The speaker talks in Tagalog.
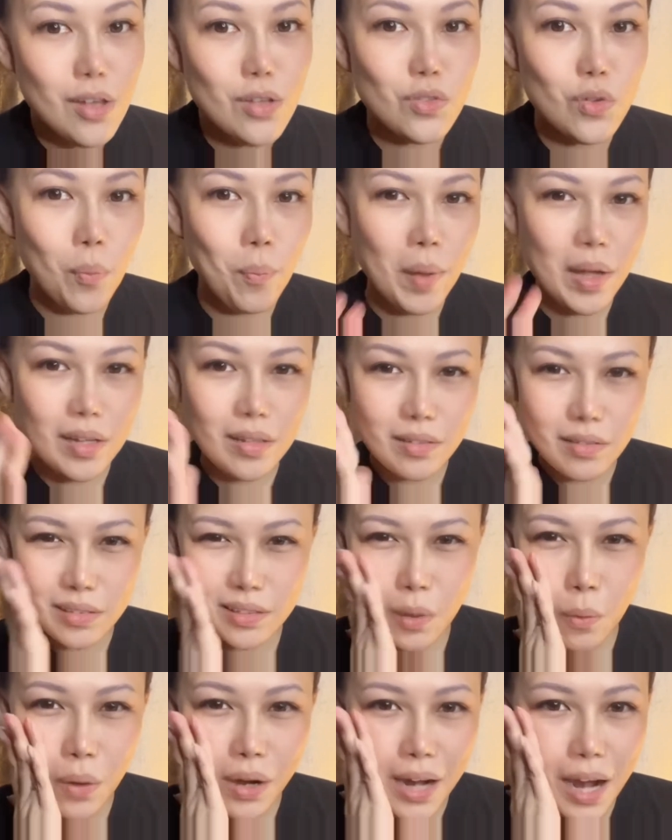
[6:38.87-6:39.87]
So pag
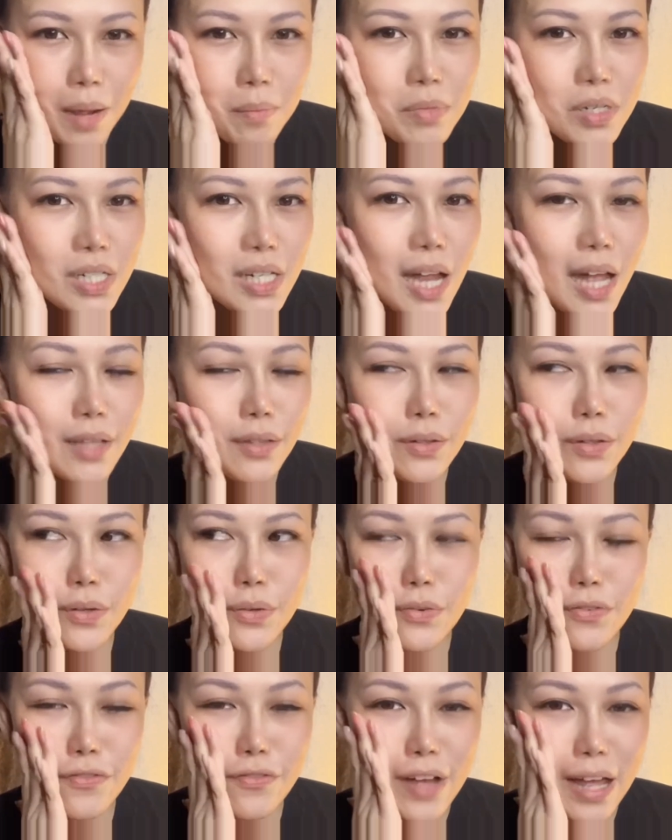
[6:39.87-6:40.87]
nawala masyado
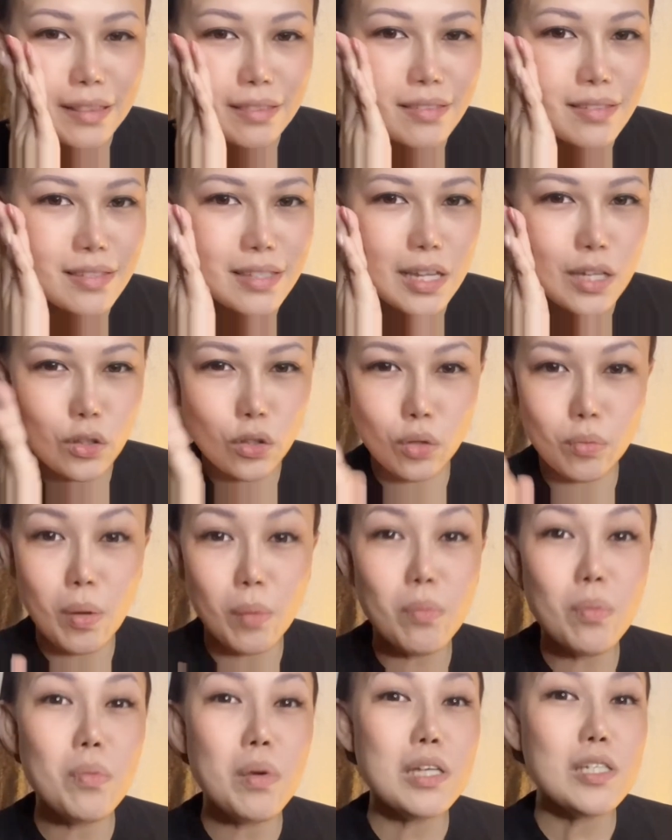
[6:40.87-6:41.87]
yung fats dito,
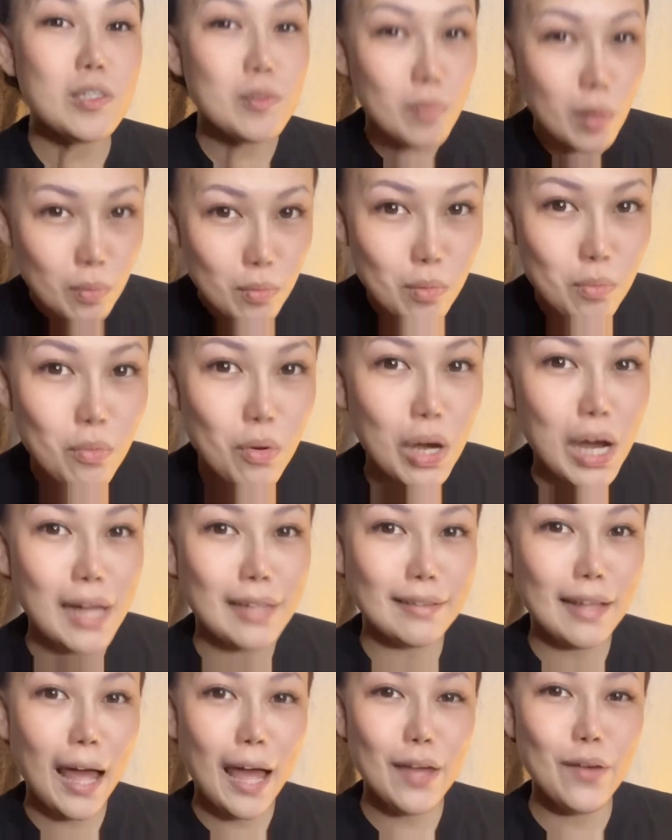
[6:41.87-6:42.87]
magmas
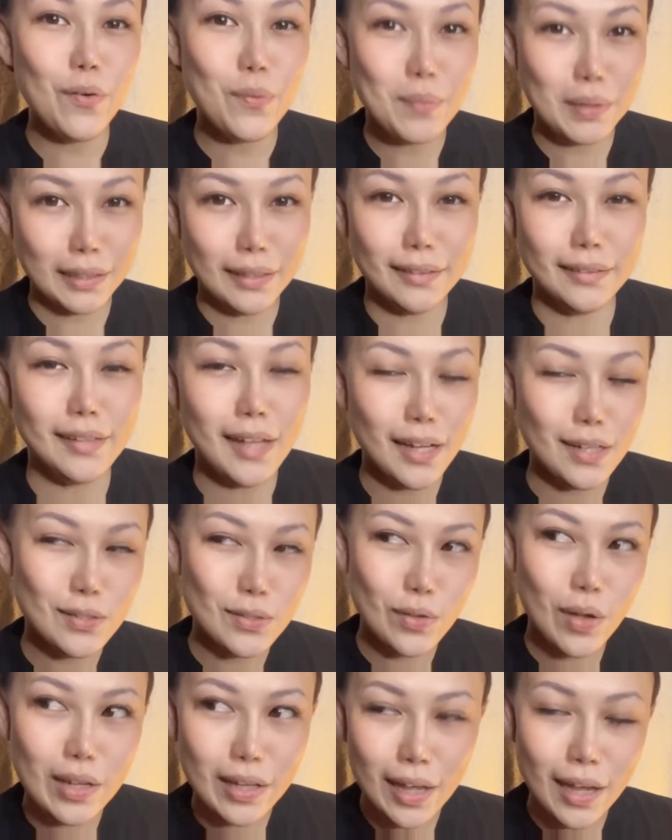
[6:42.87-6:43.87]
magmumukha tayong matanda.
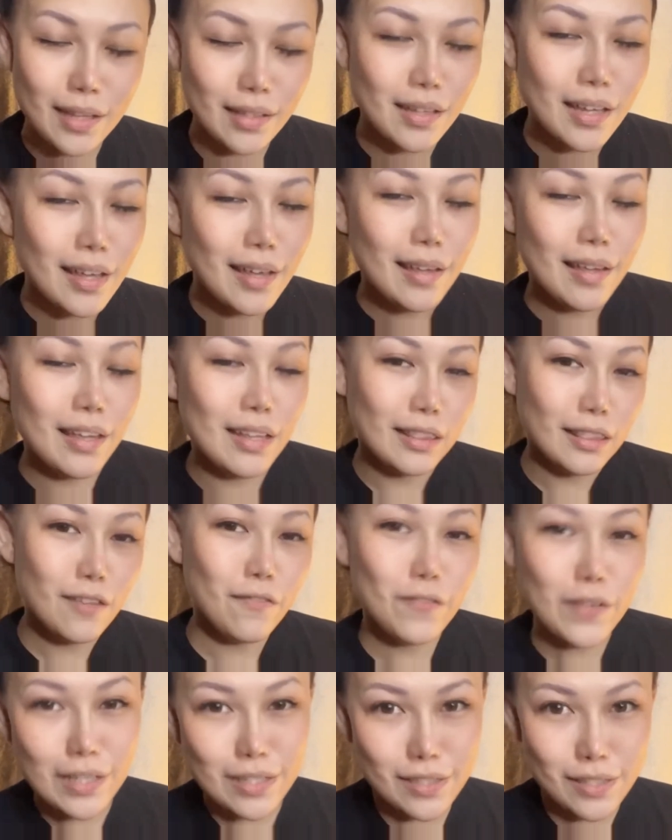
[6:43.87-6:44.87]
So again, it
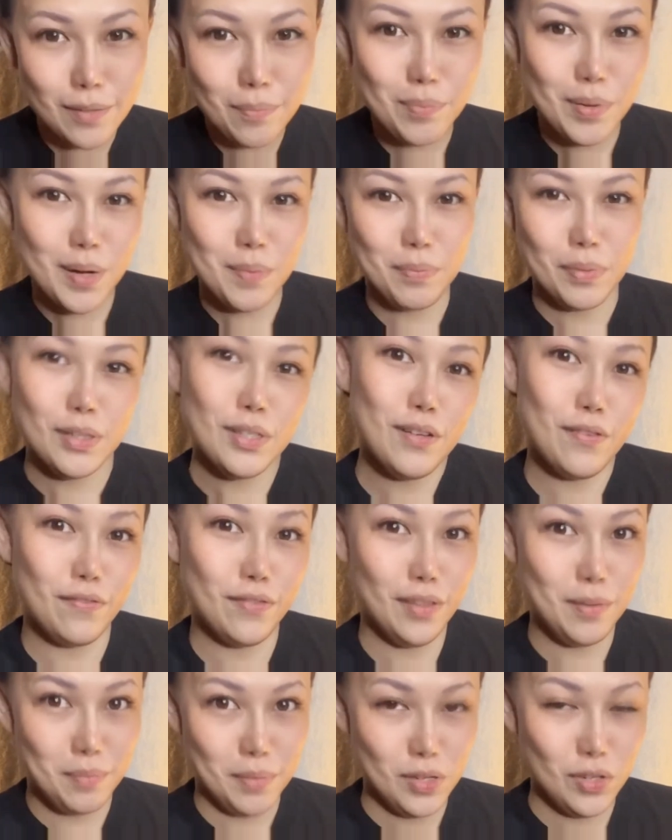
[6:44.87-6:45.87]
defeats the purpose of
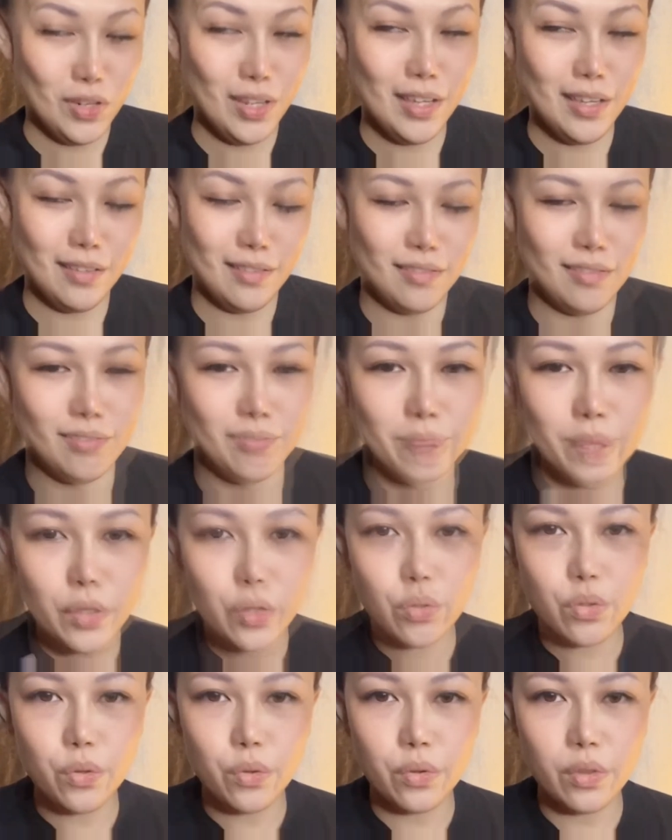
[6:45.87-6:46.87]
the machine. So when
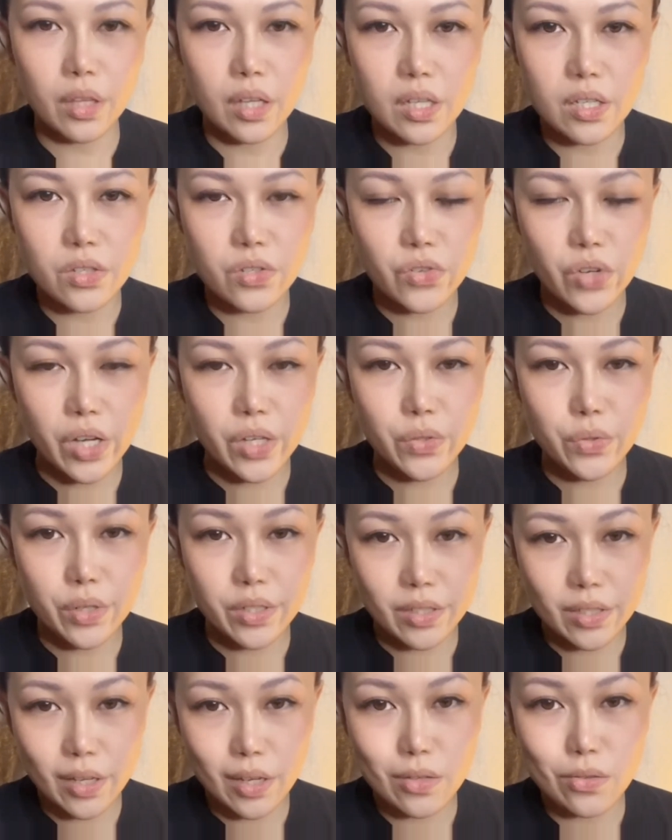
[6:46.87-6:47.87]
you do this, try to
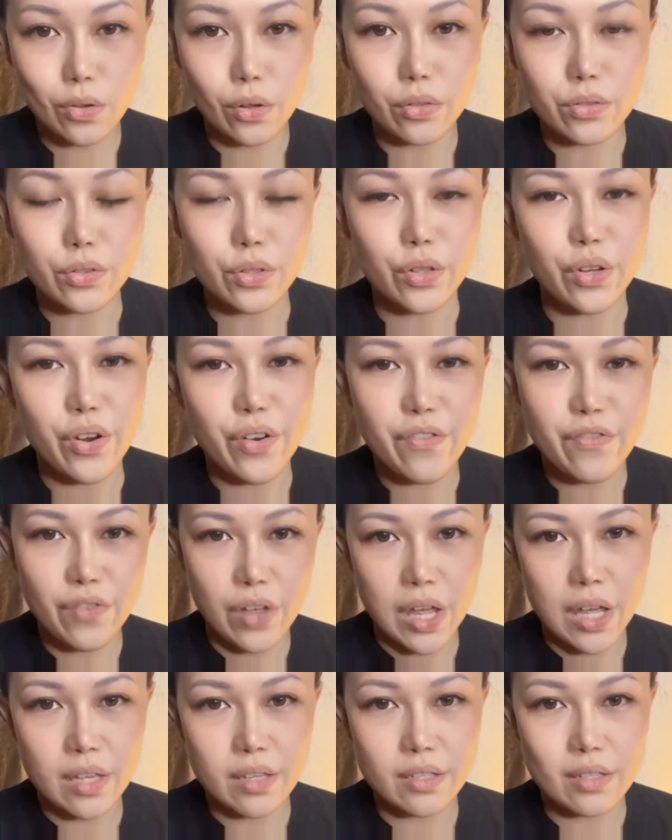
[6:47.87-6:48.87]
assess also your
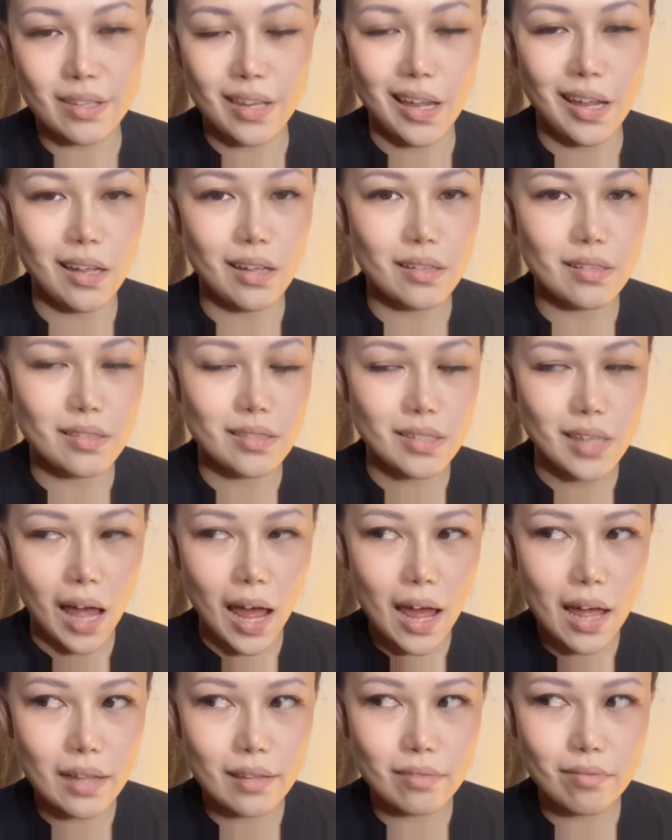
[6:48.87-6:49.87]
face. Like,
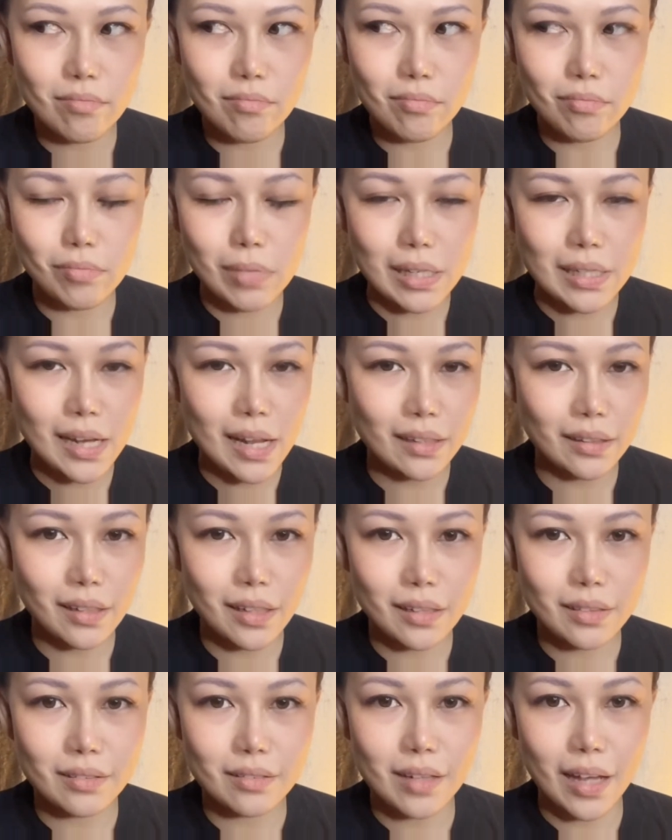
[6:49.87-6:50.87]
saan ba
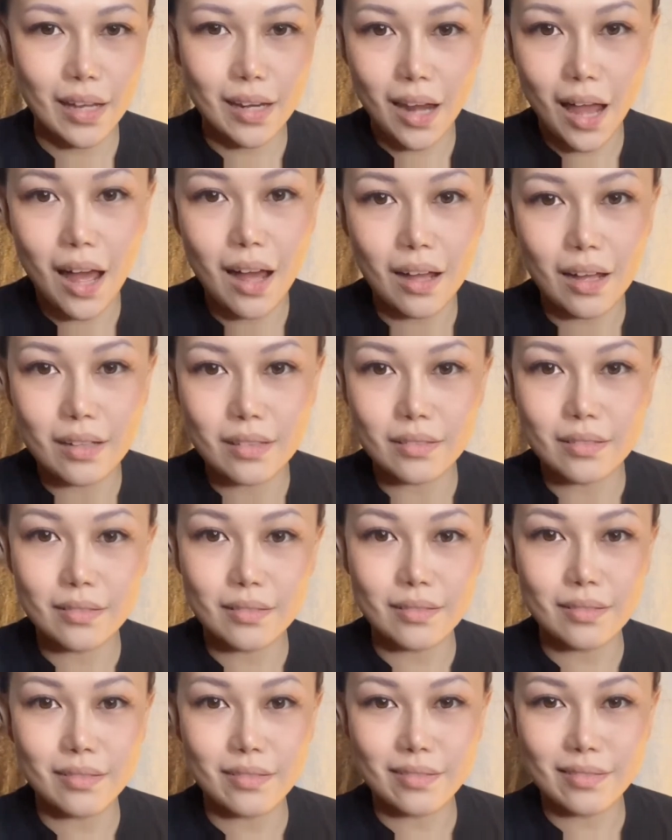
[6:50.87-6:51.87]
natin
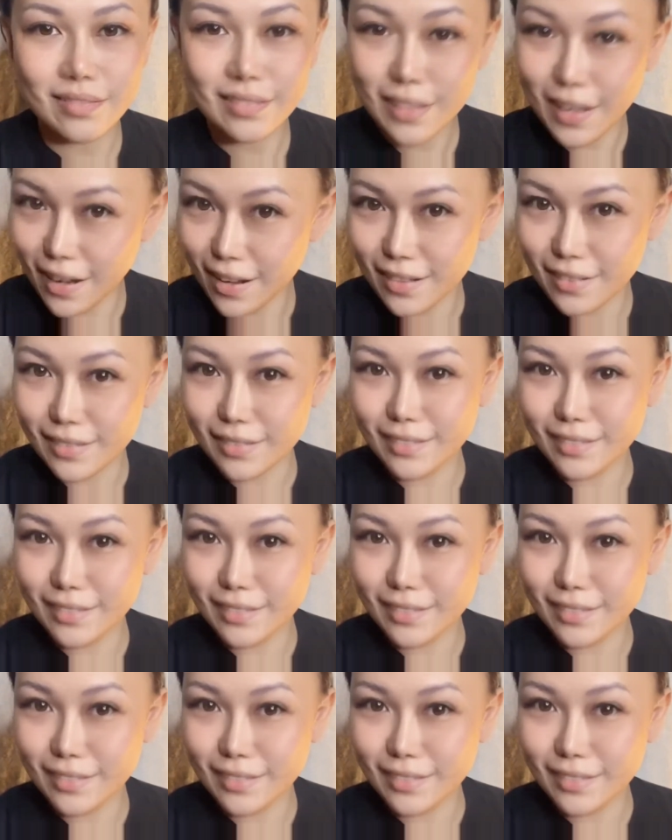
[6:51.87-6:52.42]
kailangan ng